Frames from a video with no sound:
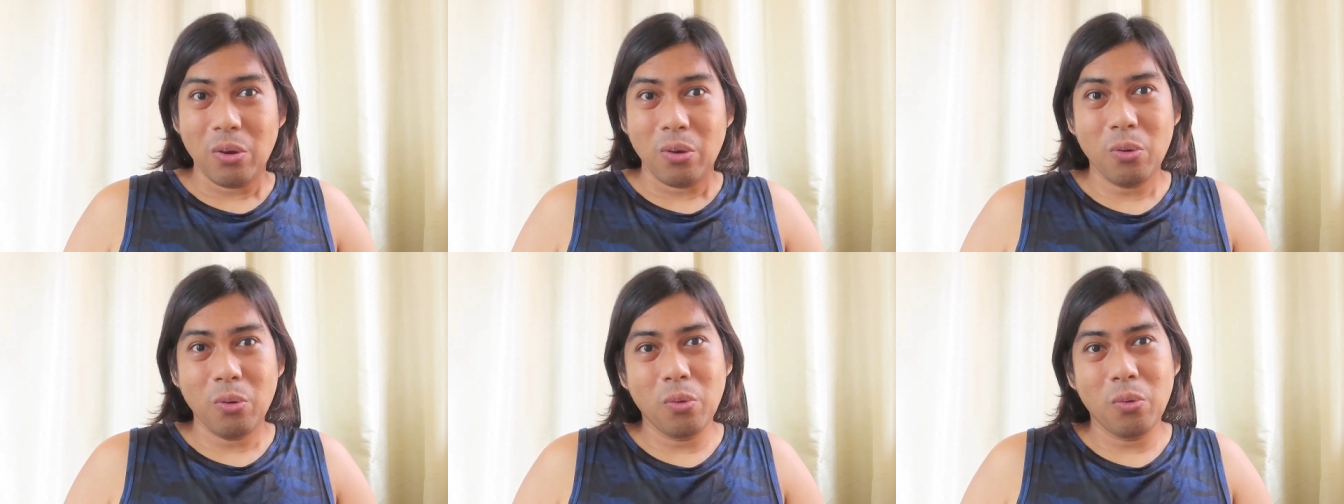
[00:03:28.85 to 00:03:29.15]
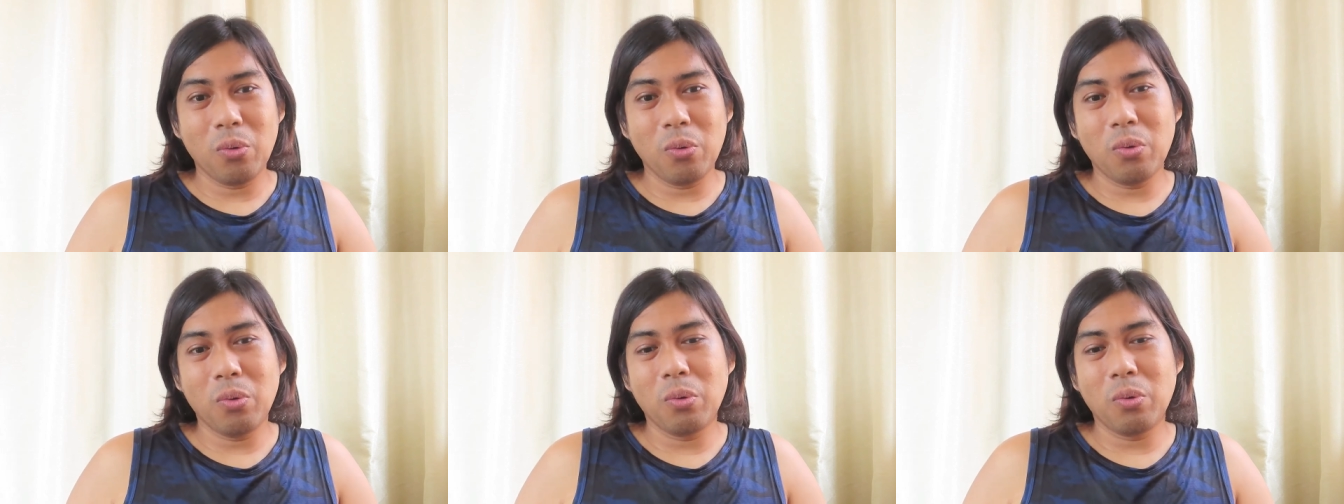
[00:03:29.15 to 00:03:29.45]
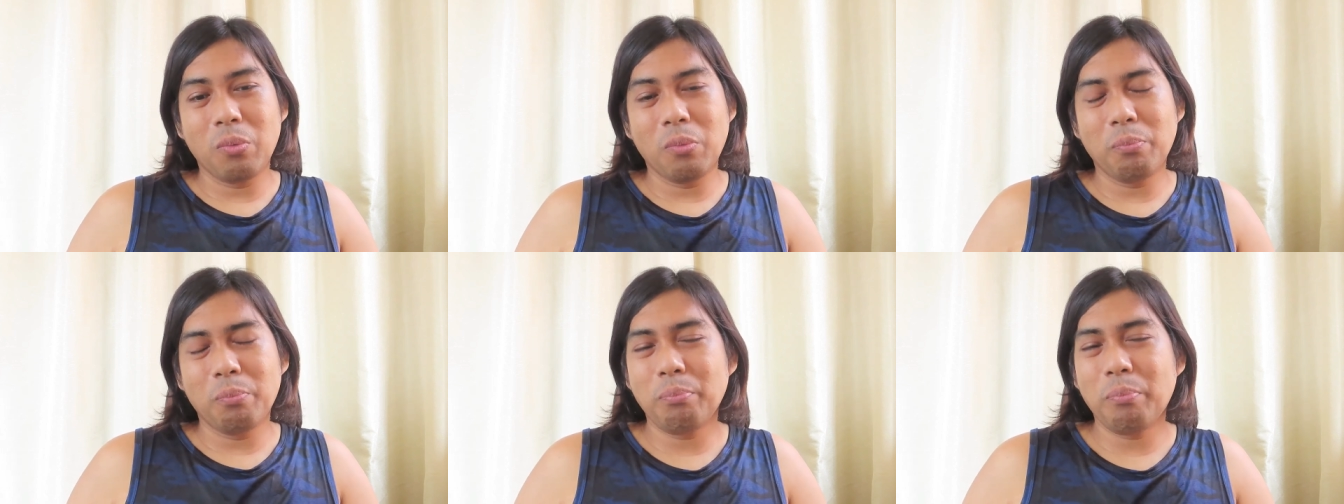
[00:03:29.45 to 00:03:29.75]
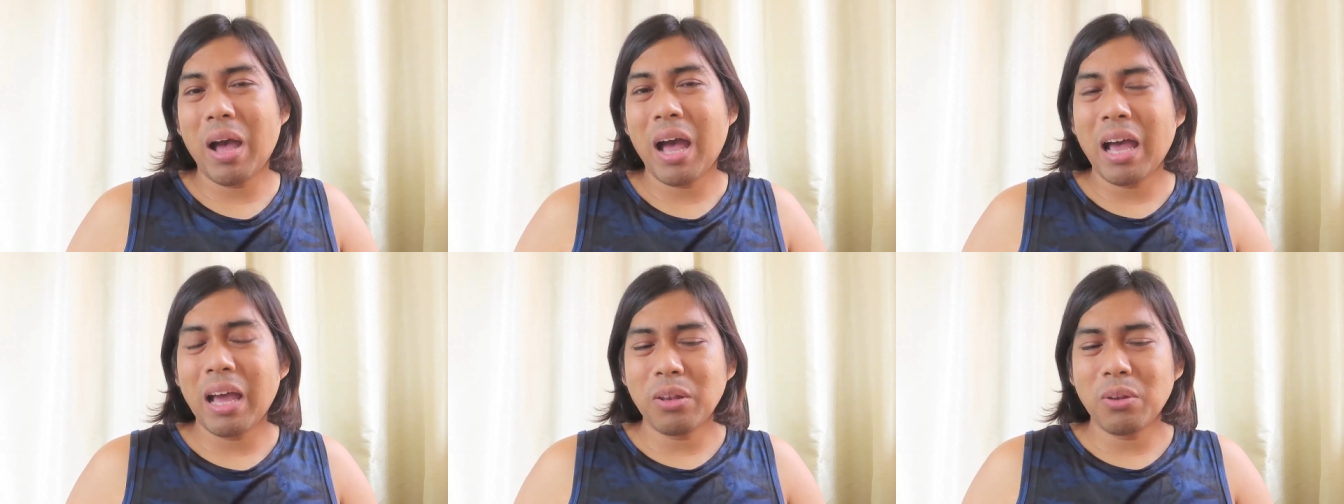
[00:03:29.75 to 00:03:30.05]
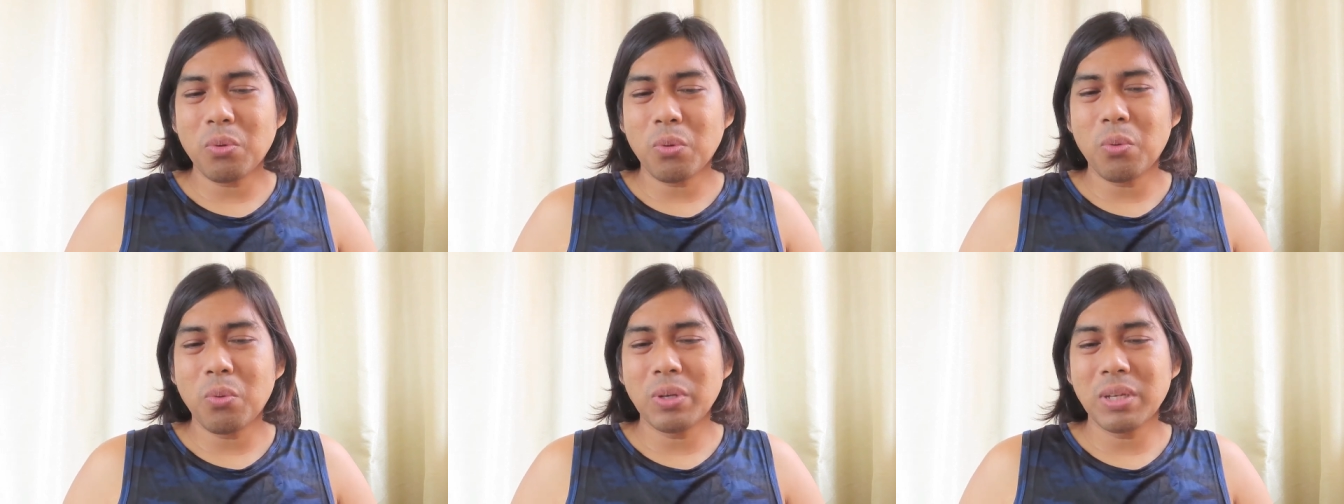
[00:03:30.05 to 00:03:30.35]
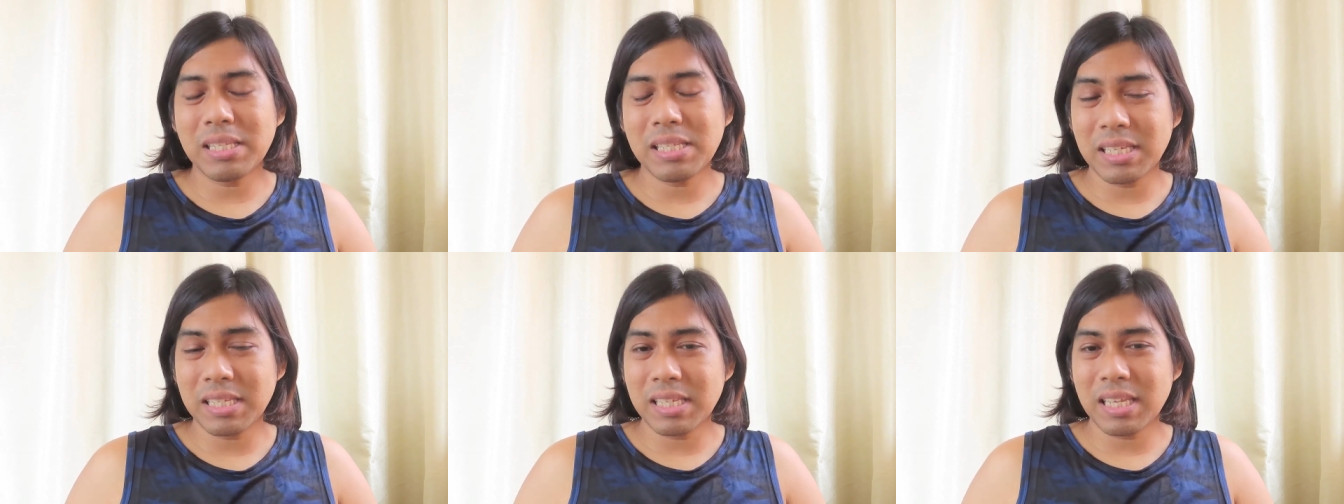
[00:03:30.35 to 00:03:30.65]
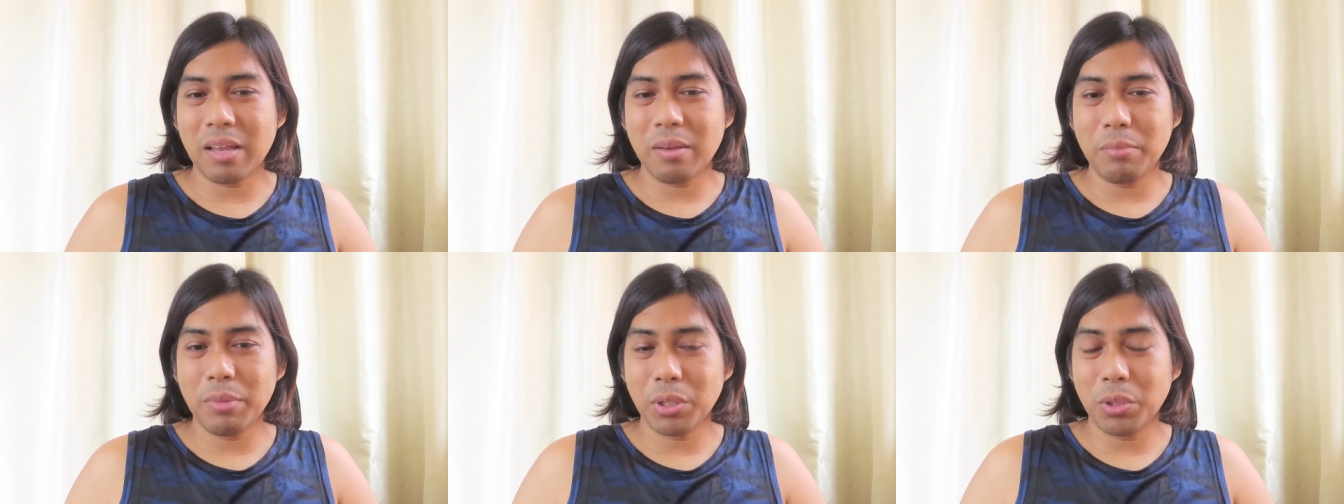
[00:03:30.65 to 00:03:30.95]
kung paano ko
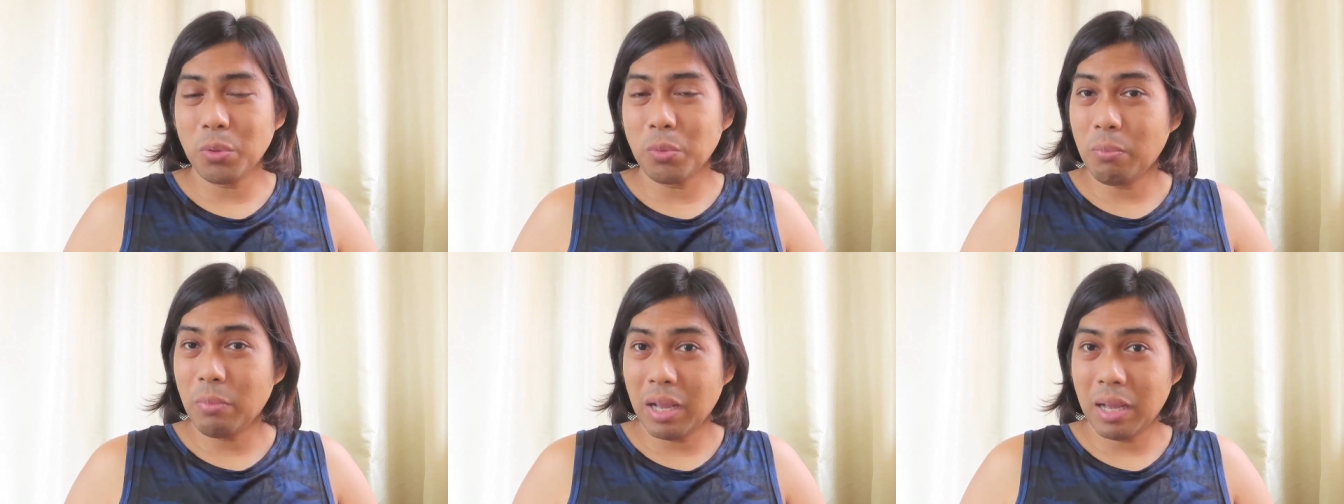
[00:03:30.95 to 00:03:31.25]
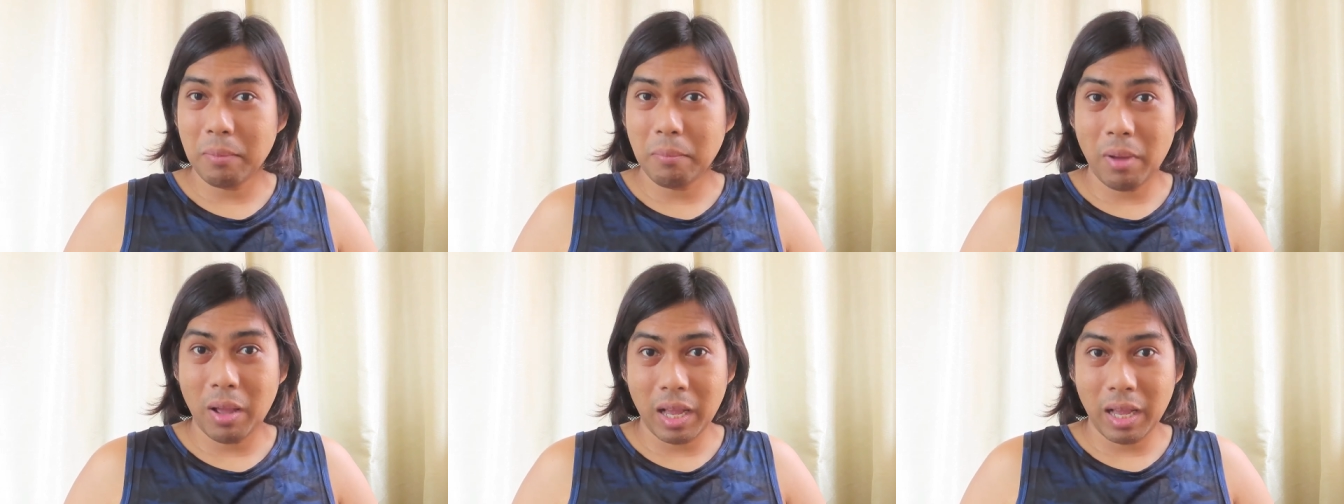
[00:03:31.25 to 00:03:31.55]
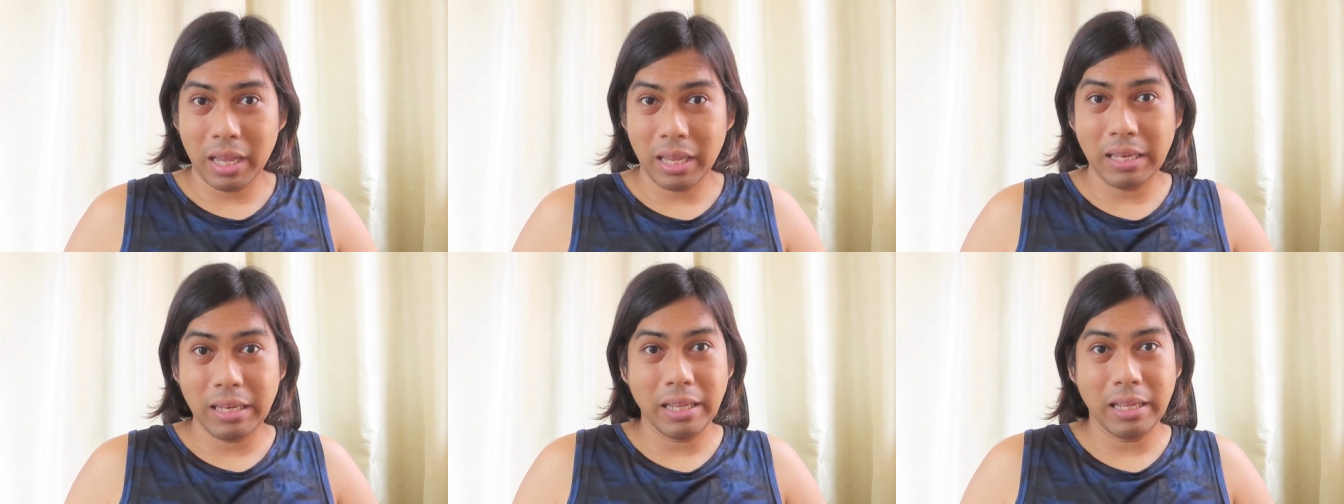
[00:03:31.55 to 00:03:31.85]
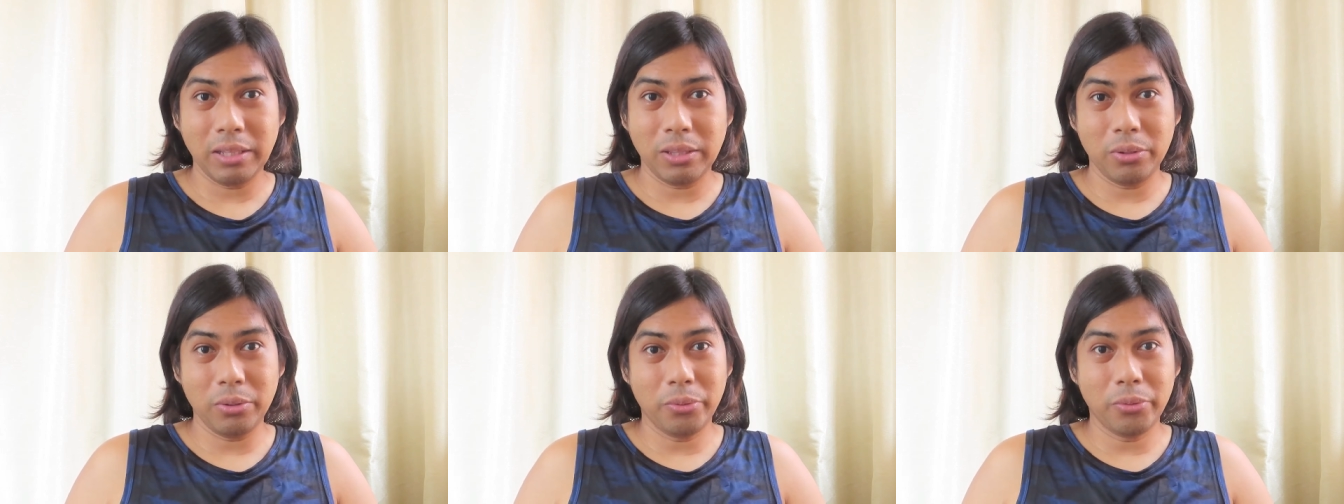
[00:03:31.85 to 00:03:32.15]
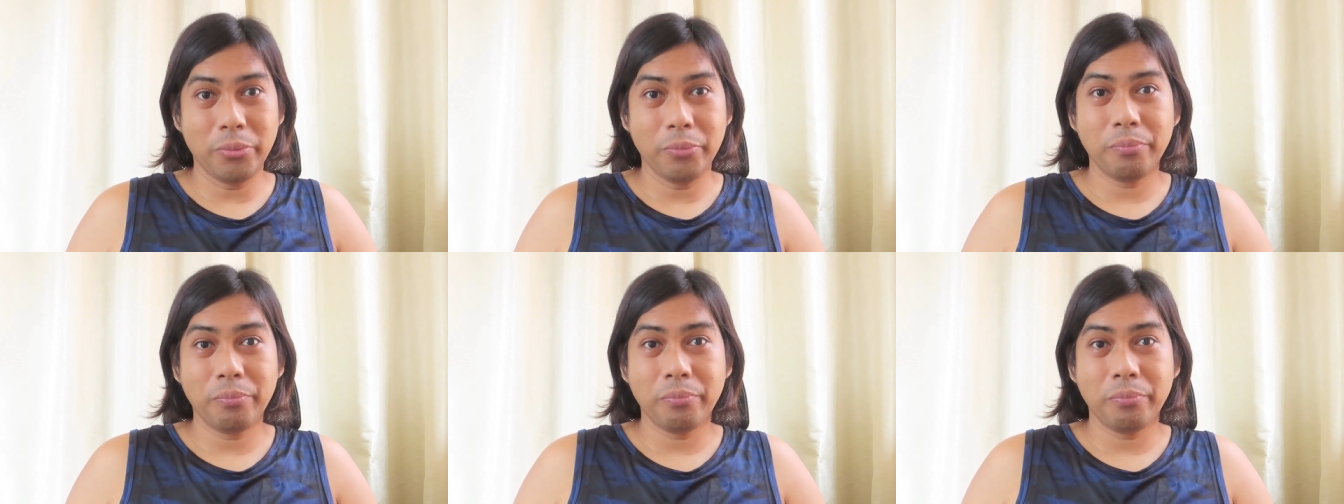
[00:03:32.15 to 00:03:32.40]
nasasabi itong mga bagay na ito.